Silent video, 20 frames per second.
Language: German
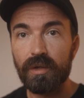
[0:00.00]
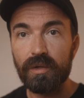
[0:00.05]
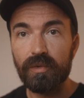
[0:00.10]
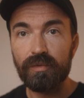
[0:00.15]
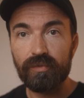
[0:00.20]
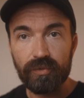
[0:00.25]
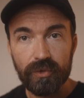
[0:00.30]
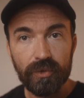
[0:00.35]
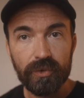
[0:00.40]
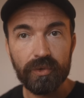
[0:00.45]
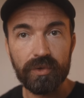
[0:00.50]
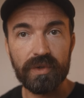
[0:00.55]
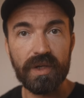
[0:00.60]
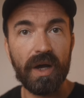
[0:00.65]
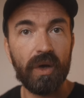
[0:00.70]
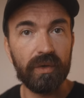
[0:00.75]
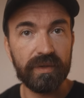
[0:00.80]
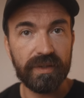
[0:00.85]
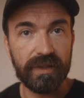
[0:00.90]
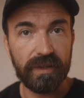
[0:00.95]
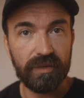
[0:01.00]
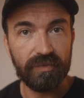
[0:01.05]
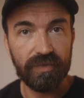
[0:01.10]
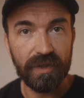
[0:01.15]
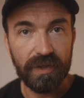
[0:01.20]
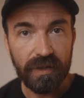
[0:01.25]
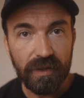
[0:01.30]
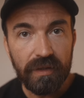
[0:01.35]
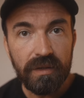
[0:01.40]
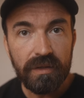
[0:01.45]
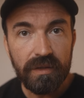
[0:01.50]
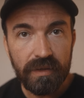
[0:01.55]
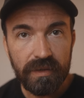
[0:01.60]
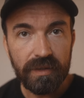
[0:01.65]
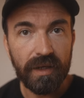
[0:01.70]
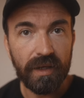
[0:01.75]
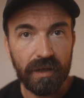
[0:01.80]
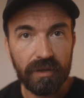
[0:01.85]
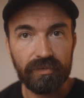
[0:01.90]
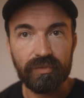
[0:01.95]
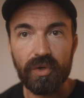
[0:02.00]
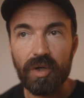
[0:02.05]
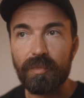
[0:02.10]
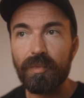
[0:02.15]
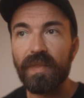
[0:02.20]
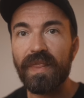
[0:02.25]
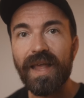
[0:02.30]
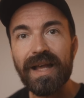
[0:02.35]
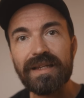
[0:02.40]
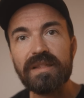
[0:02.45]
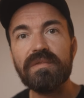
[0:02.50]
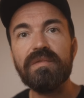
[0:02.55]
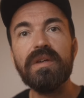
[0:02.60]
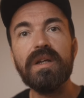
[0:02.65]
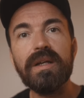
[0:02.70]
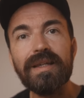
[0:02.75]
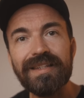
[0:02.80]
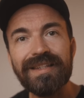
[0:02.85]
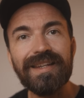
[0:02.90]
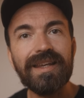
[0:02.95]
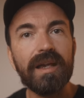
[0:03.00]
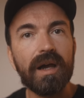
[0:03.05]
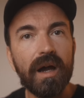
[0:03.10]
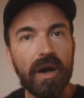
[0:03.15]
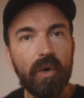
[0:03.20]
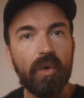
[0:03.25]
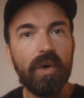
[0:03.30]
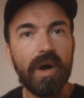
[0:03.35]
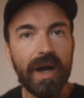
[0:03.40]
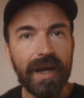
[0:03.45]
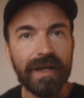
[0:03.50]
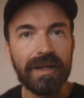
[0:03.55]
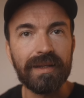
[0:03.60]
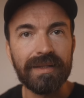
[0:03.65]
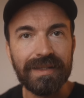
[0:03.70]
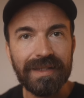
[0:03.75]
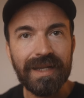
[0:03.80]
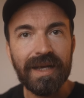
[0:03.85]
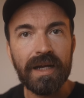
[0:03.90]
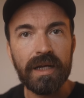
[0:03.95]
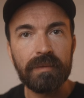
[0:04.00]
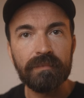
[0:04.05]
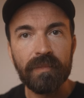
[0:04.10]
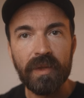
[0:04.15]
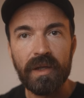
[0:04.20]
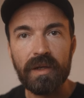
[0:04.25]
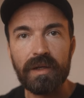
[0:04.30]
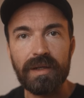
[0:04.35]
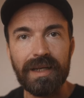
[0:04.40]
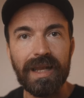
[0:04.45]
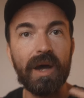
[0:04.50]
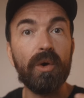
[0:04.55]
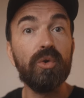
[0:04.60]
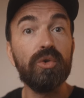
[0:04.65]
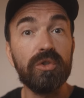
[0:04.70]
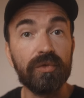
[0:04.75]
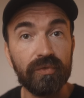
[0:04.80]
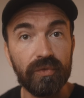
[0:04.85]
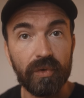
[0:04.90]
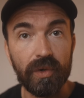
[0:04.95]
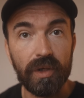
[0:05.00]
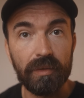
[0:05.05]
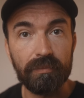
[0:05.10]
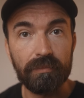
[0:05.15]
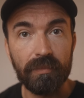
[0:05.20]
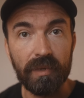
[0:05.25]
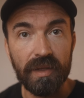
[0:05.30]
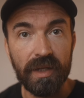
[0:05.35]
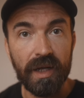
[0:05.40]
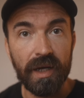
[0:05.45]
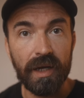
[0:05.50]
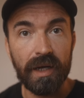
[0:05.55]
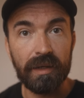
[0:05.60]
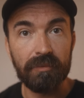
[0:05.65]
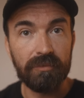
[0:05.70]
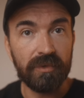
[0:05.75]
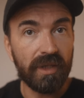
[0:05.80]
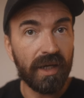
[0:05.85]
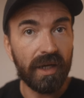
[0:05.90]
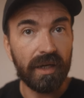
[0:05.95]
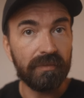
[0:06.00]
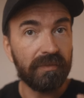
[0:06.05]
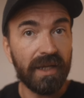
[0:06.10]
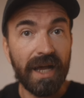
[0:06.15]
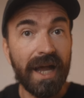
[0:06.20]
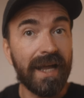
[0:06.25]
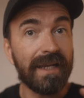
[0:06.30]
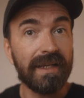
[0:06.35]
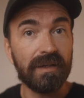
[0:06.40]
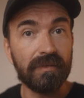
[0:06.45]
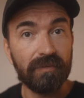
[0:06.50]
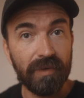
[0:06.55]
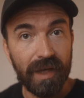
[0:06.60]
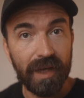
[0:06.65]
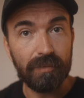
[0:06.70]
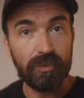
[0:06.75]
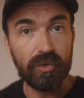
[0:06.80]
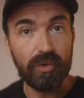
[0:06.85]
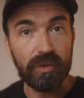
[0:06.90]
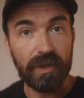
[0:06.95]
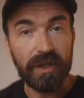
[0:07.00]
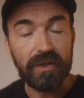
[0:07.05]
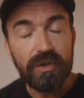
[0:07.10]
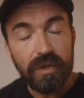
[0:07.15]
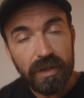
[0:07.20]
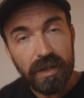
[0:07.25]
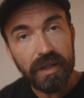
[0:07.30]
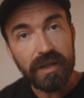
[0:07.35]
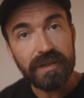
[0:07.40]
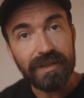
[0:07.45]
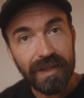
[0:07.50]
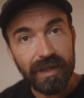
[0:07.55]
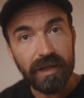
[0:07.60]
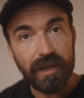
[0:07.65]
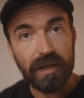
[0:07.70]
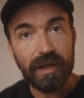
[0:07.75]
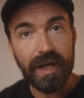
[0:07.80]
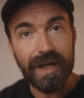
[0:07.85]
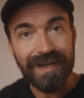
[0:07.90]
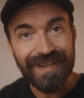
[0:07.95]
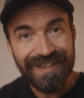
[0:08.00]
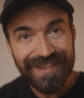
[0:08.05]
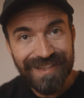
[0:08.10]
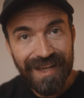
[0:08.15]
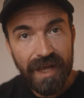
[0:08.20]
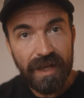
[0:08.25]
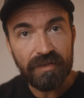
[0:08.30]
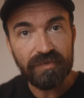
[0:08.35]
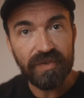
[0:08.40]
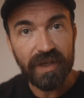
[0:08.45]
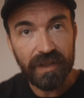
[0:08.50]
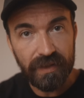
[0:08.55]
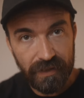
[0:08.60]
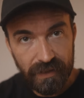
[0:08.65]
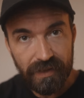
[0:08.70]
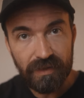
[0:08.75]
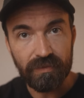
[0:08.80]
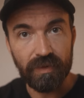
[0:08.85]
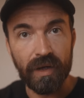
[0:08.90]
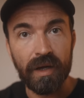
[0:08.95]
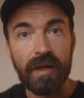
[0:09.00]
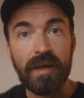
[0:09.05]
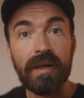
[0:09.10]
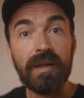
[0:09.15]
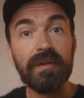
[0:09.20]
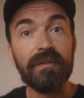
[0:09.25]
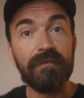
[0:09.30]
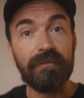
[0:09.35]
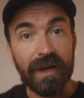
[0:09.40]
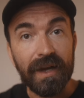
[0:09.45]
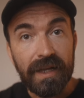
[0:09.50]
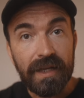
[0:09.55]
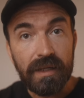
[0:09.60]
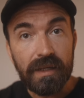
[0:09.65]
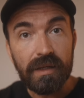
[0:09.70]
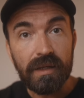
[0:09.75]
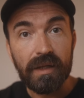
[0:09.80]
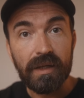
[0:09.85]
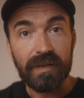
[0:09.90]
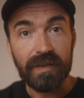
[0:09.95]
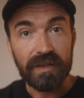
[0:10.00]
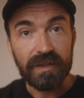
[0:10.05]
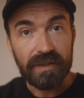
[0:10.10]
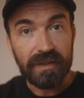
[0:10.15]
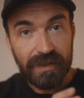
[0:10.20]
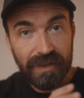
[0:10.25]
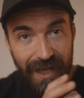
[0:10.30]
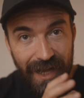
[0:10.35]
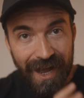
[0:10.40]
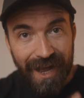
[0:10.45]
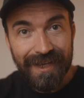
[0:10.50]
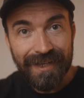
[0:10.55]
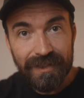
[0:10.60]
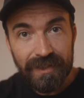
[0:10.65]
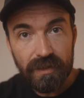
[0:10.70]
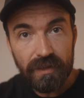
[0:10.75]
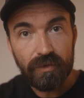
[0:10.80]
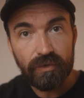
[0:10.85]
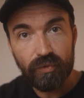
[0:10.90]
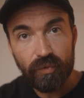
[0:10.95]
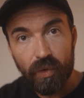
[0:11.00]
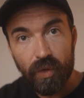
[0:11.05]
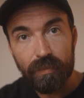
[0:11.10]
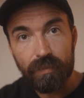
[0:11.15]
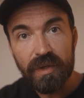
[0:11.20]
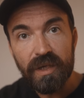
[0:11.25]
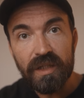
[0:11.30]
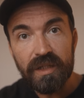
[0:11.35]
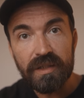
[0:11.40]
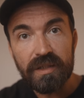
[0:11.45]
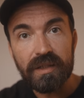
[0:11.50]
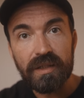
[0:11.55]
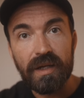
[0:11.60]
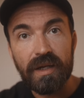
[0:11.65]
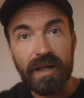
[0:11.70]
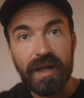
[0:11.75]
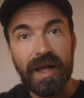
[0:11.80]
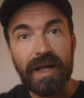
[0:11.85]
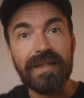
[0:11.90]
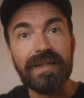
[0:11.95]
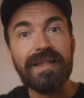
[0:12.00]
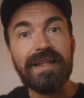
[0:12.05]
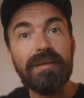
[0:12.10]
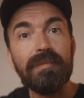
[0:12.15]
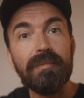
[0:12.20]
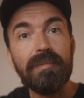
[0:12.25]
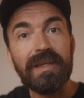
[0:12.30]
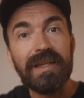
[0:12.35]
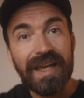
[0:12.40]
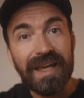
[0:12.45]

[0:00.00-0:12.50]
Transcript: Fotos ausliefern in irgendeiner Form. Und das wäre sicher auch eine sehr laute Form der, der, der Eigenwerbung. Natürlich sicher eine sehr effektive, weil das die einzige Form ist, an dem